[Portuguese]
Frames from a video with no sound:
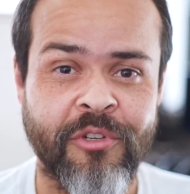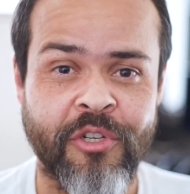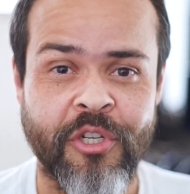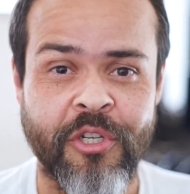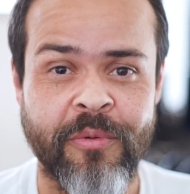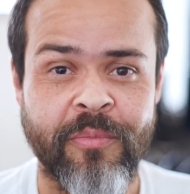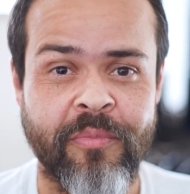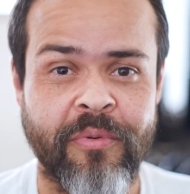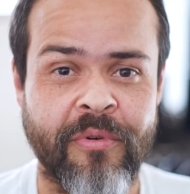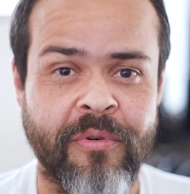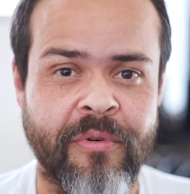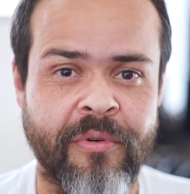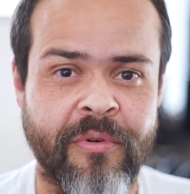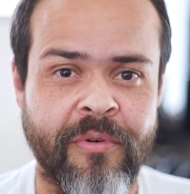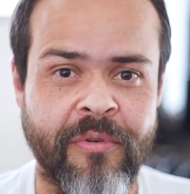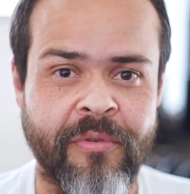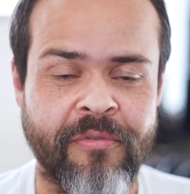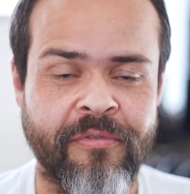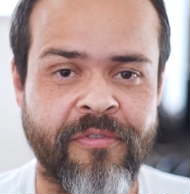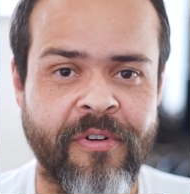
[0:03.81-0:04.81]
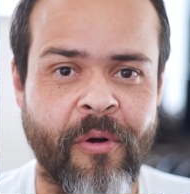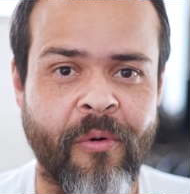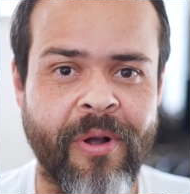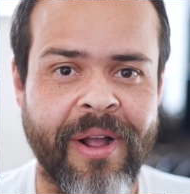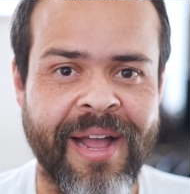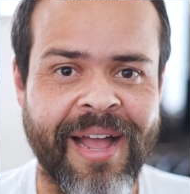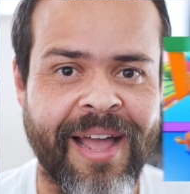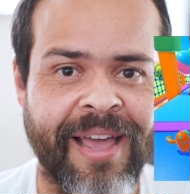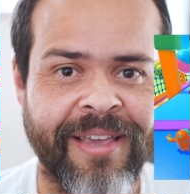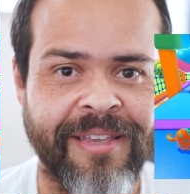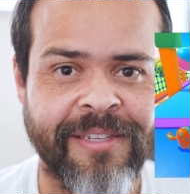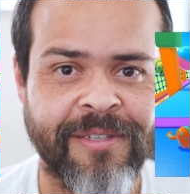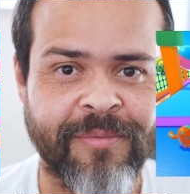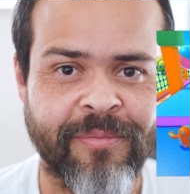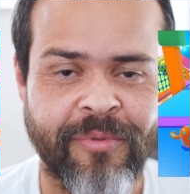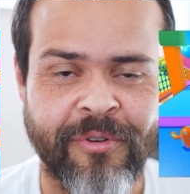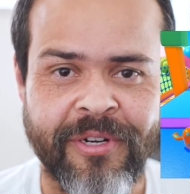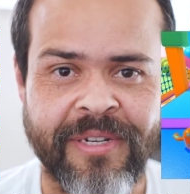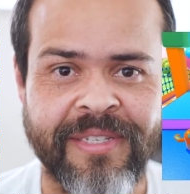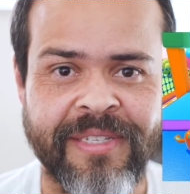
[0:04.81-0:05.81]
tipo Fall Guys,
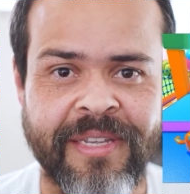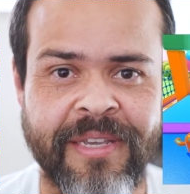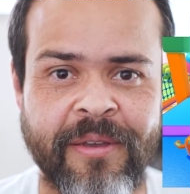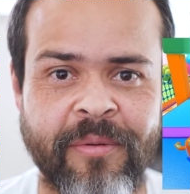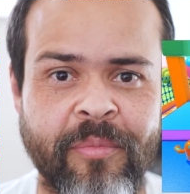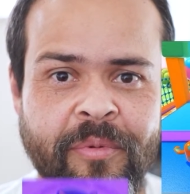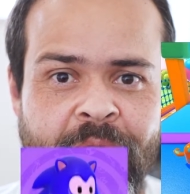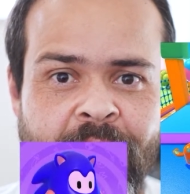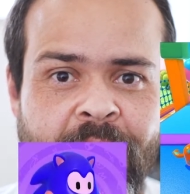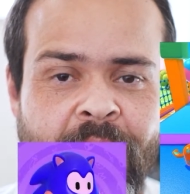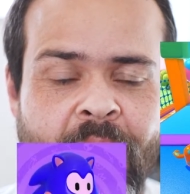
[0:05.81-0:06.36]
por exemplo,